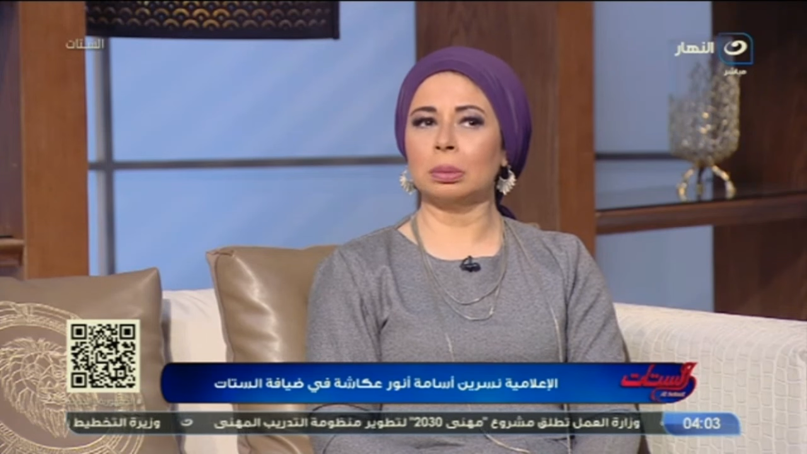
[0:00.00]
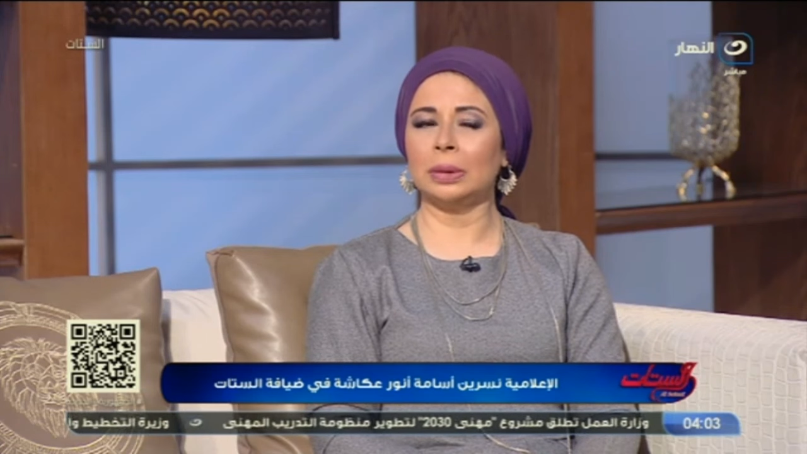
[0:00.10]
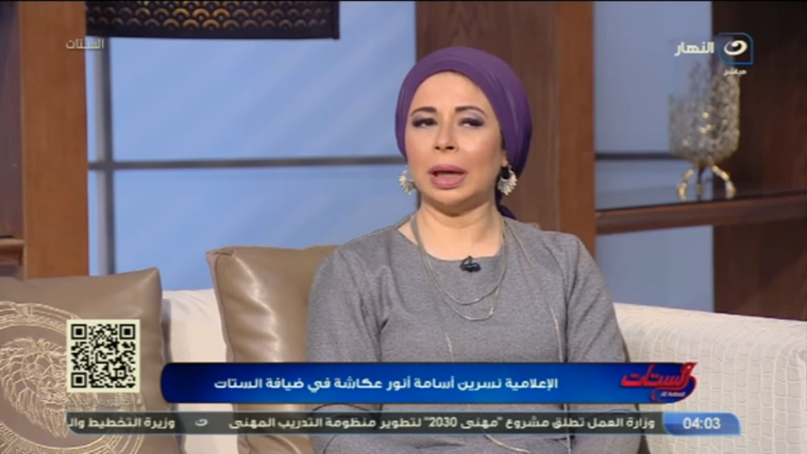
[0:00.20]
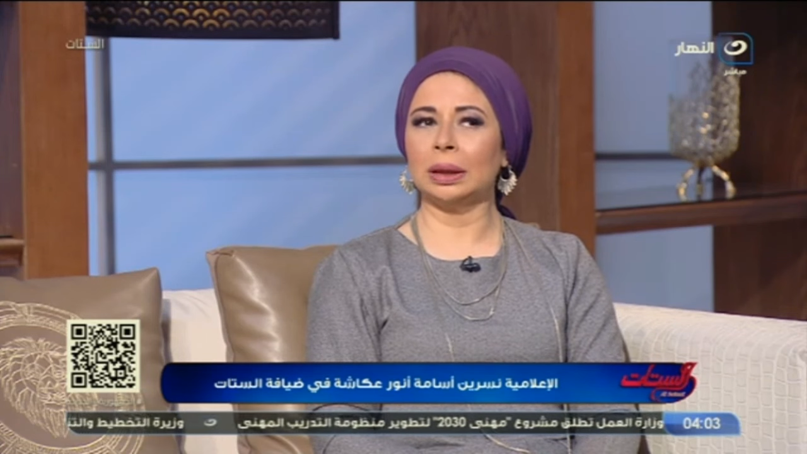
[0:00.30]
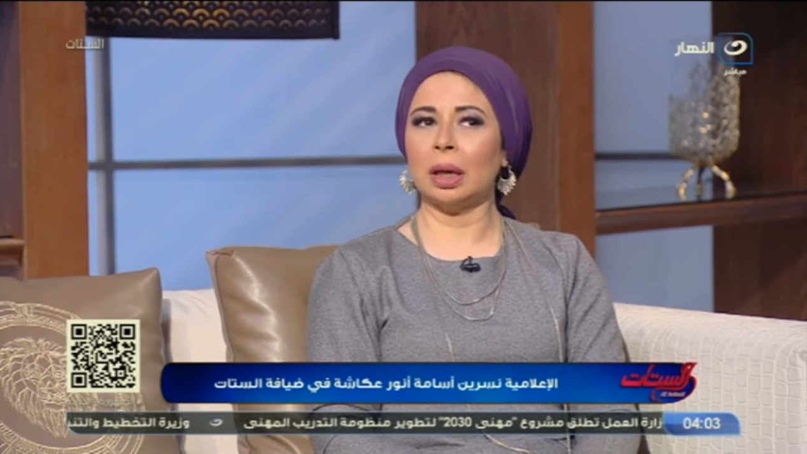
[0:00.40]

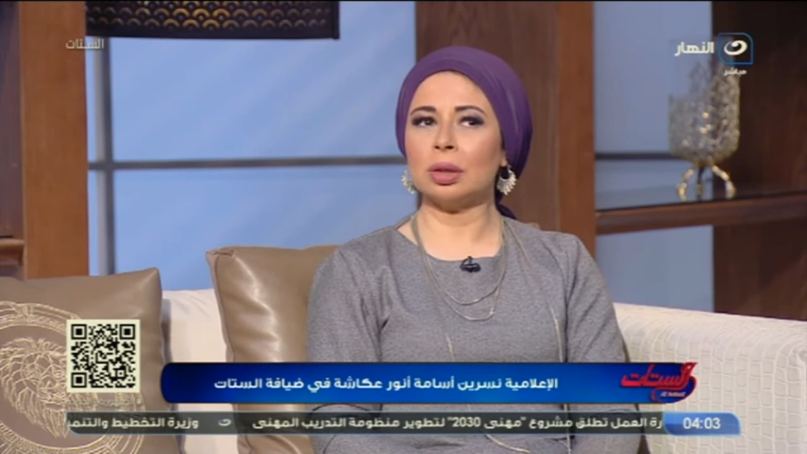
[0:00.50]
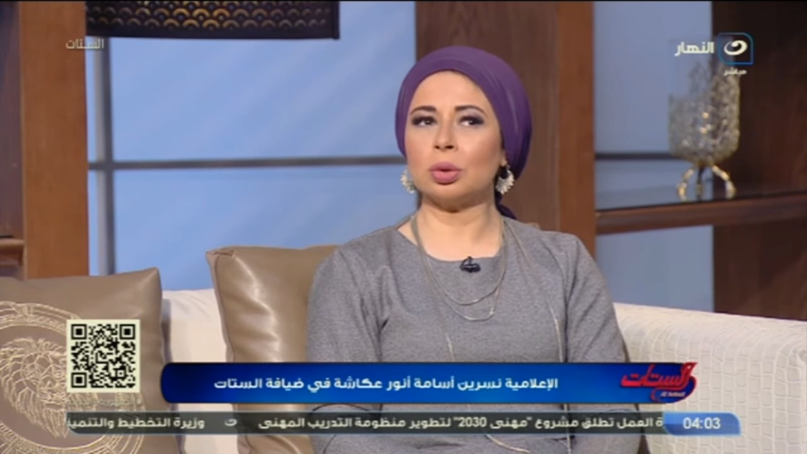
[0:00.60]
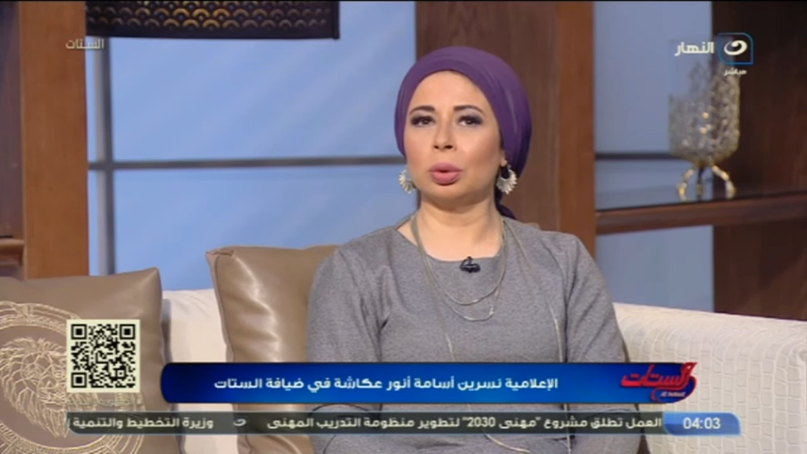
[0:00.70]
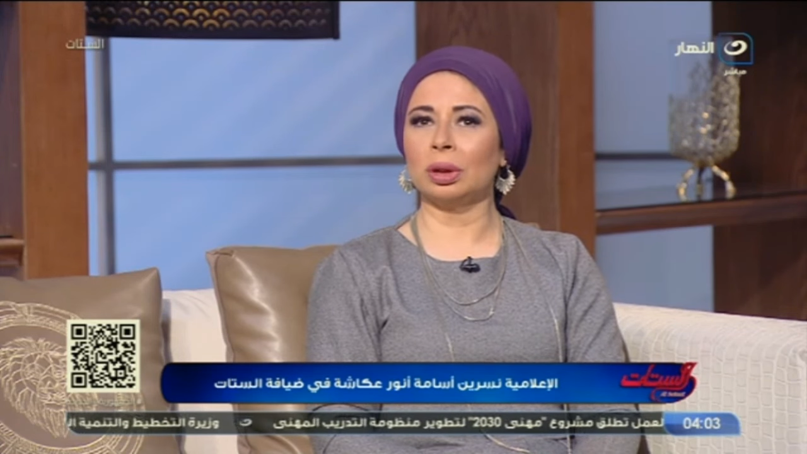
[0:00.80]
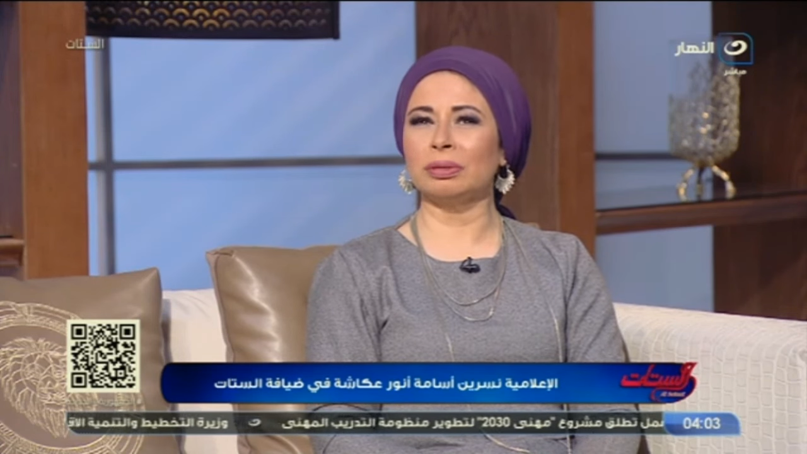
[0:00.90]
يعني
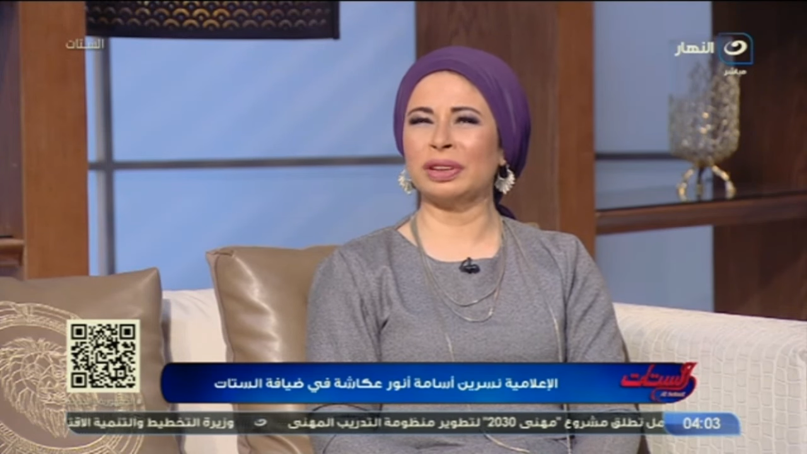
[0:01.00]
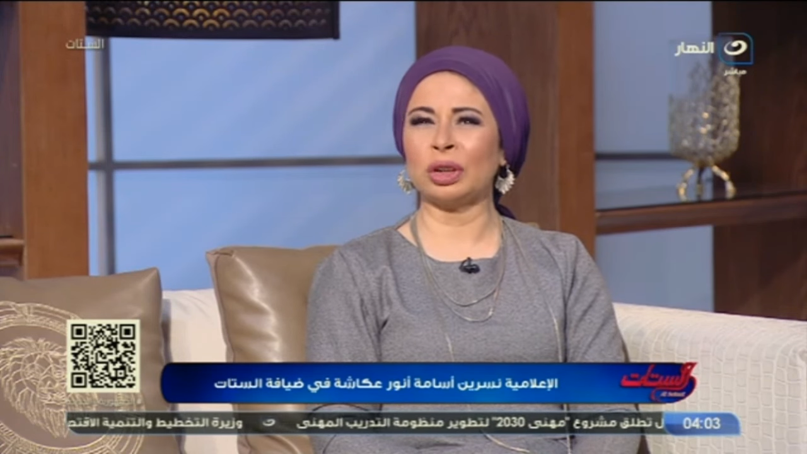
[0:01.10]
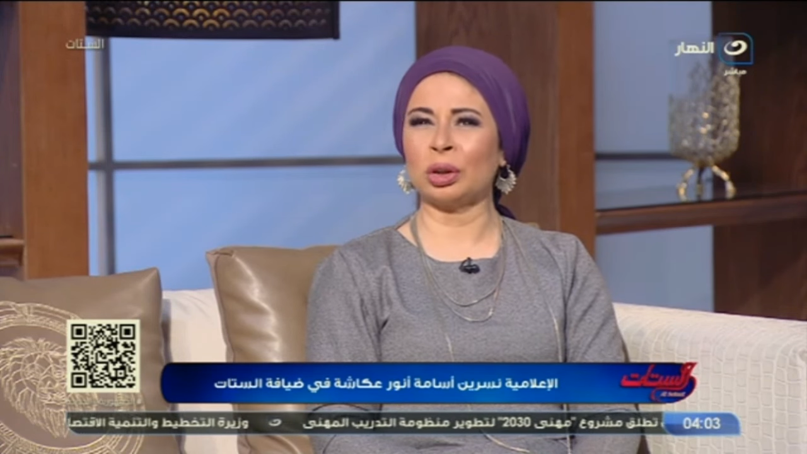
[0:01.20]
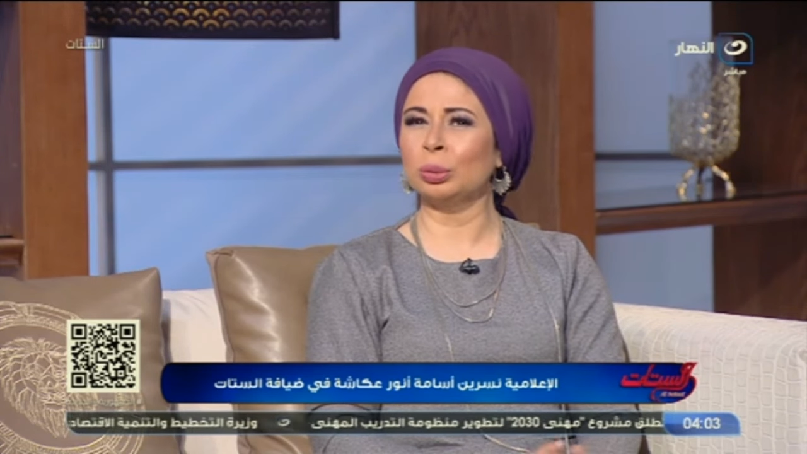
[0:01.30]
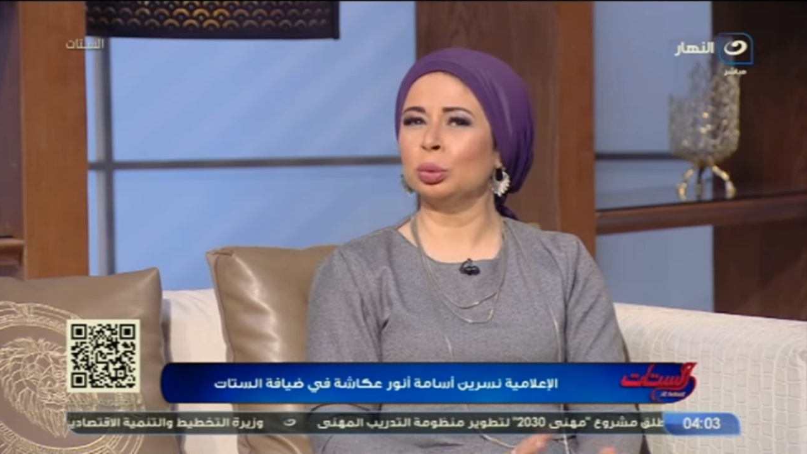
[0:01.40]
اذكر ان
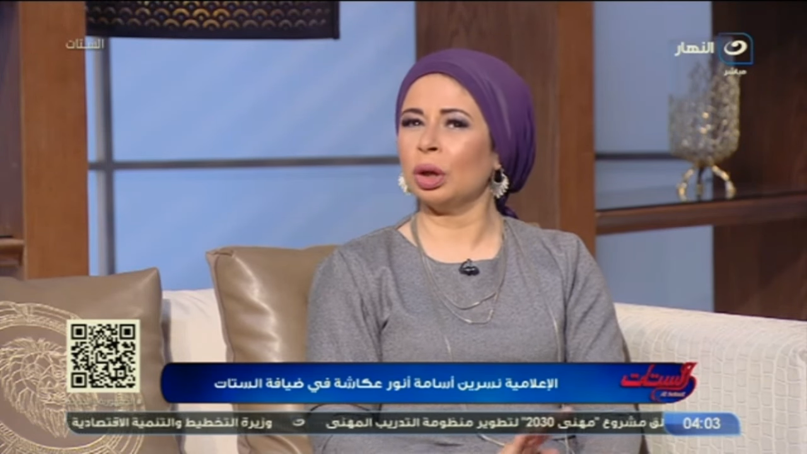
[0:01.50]
فترات